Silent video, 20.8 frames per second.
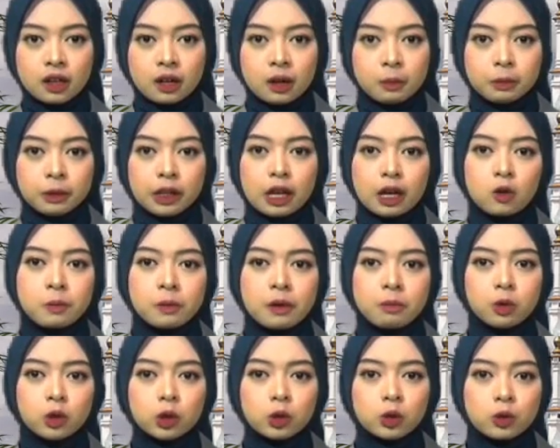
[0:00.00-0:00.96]
Pelaku
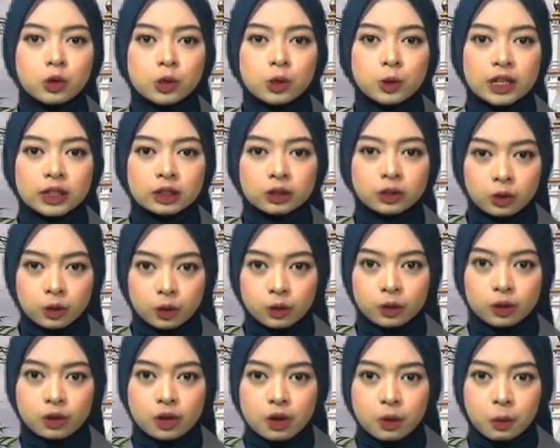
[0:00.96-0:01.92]
pembunuh Kuswanto,
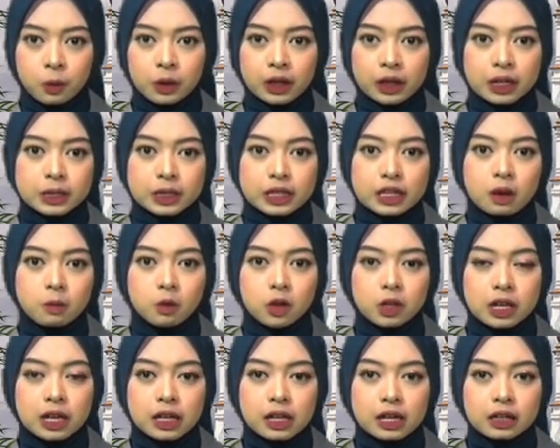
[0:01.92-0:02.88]
warga
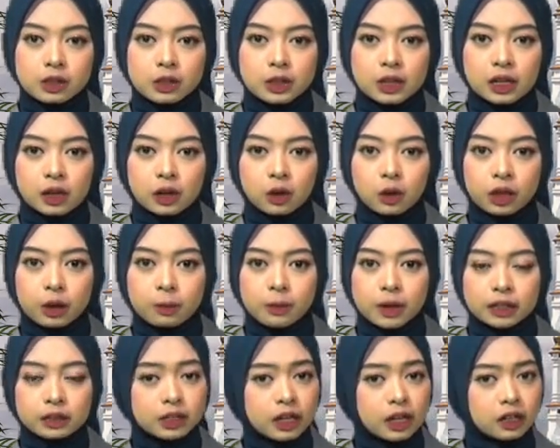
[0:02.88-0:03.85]
Sidamulya Langensari Kota
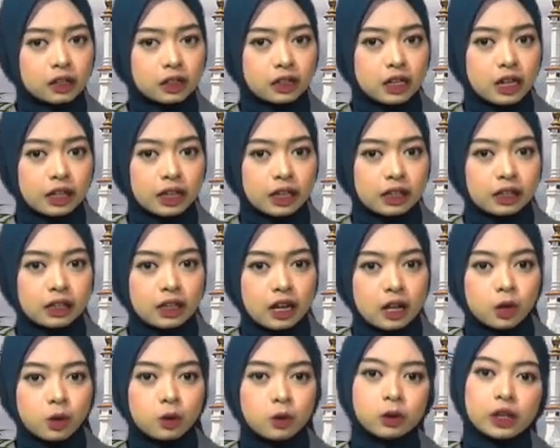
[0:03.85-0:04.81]
Banjar
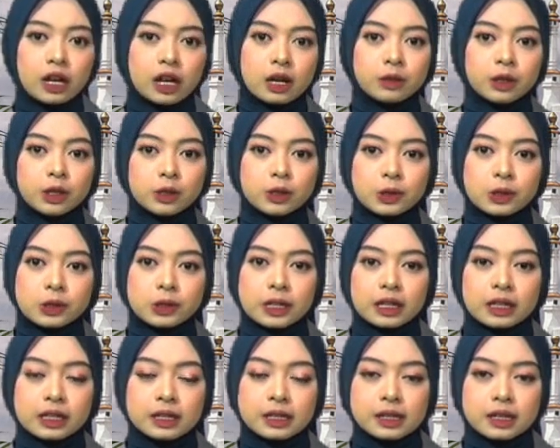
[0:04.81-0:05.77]
dikenal kurang
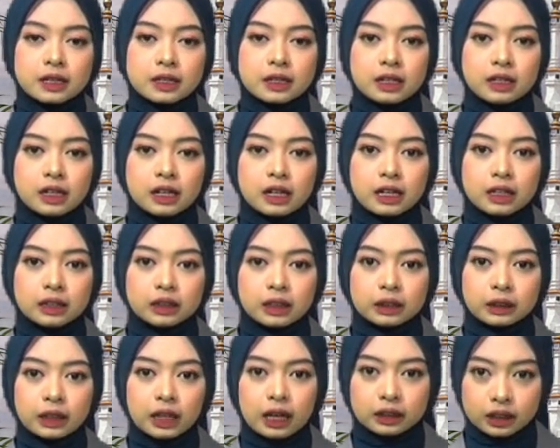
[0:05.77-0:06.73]
bersosialisasi dengan
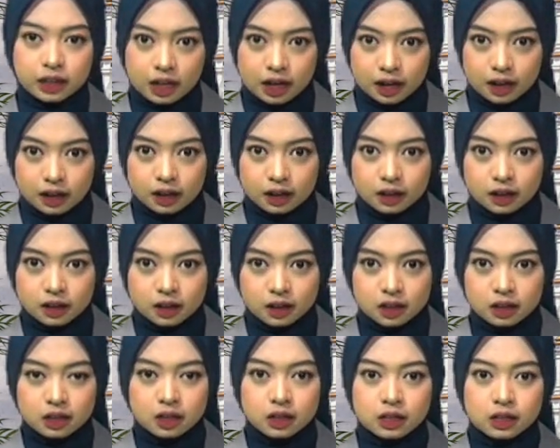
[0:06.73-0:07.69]
tetangga.
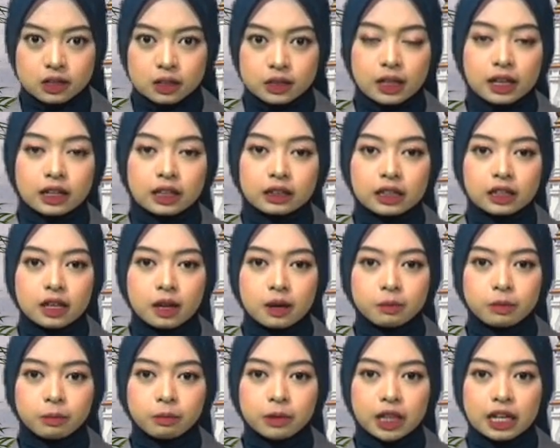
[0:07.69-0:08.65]
Selain tidak
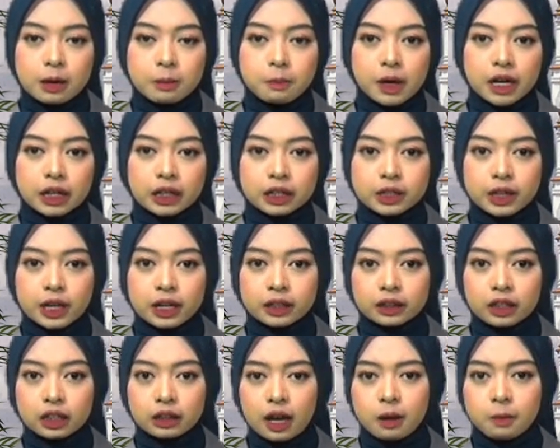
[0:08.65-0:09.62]
memiliki
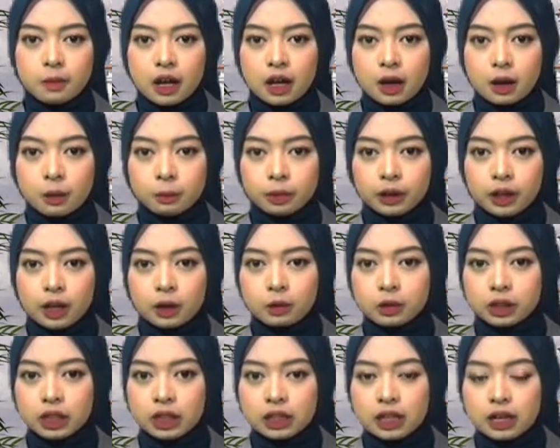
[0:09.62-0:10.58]
pekerjaan tetap,
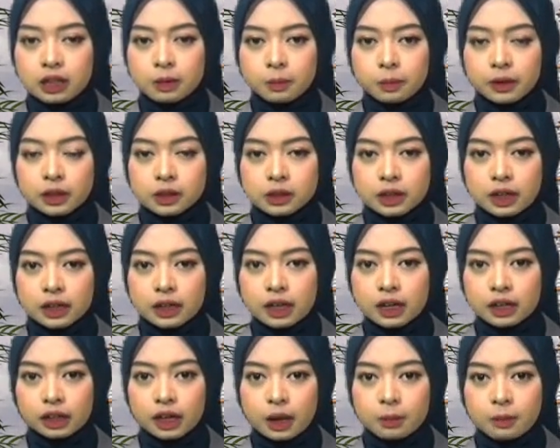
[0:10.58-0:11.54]
pelaku tidak
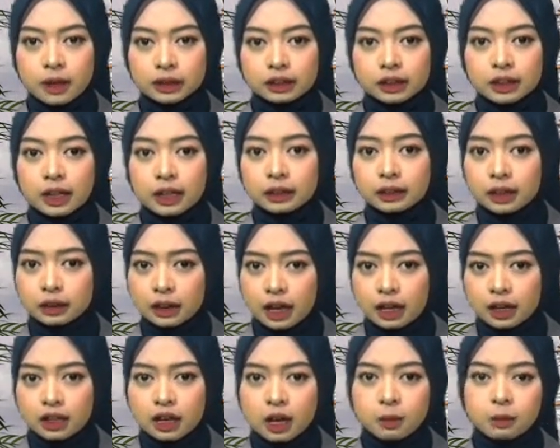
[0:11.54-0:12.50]
dipercaya kerabat dan
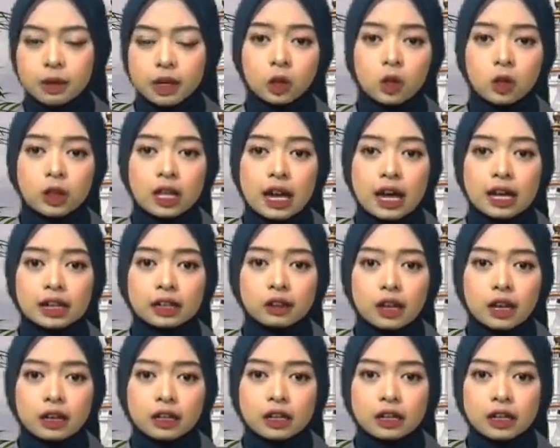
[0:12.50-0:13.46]
tetangga mengelola
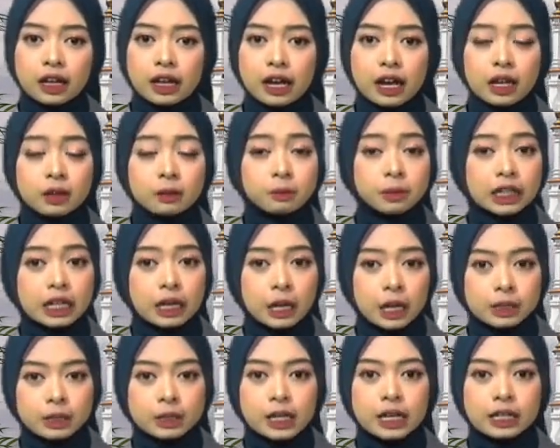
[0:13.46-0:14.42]
harta kekayaan
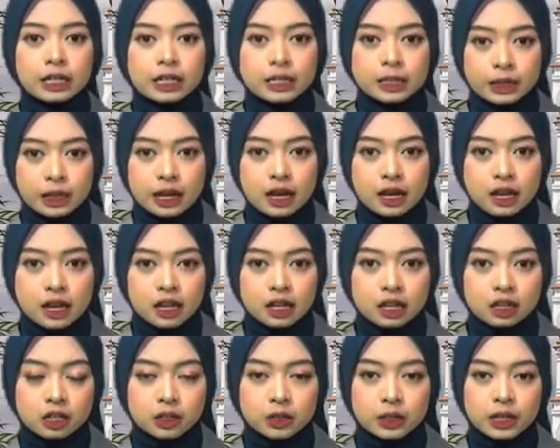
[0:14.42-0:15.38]
peninggalan sang istri,
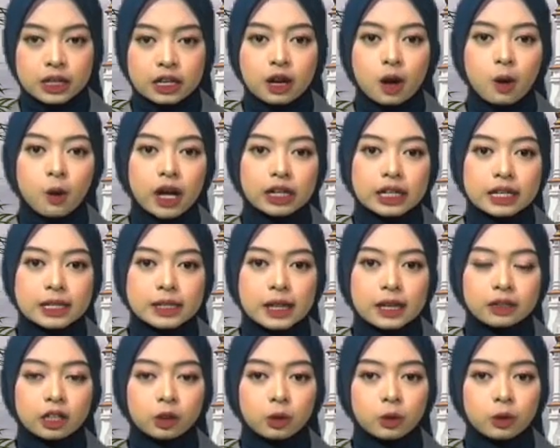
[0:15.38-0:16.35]
sehingga
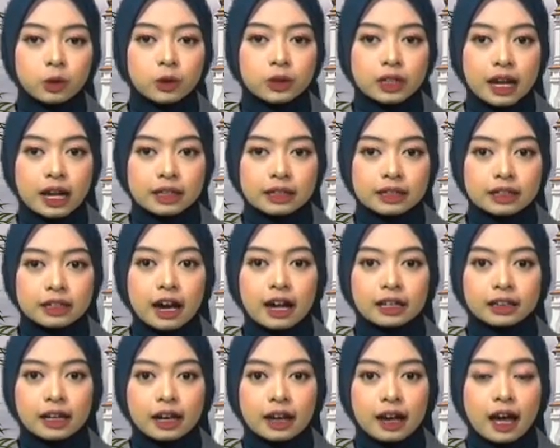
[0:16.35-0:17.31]
warisan diturunkan ke
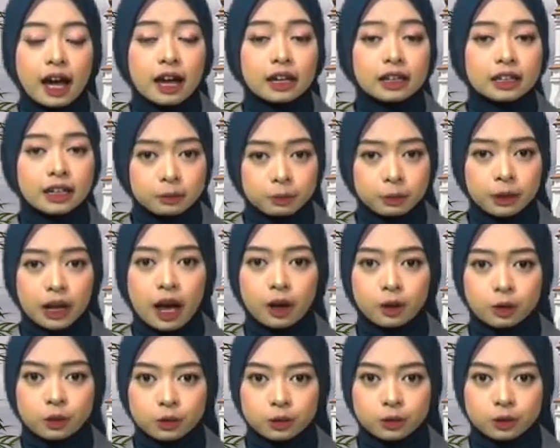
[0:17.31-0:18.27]
anak angkat
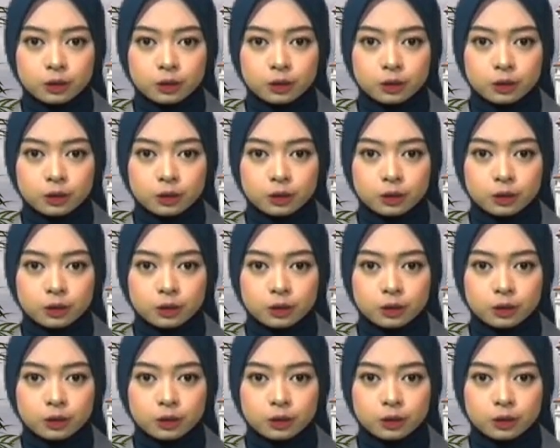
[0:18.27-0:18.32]
pelaku.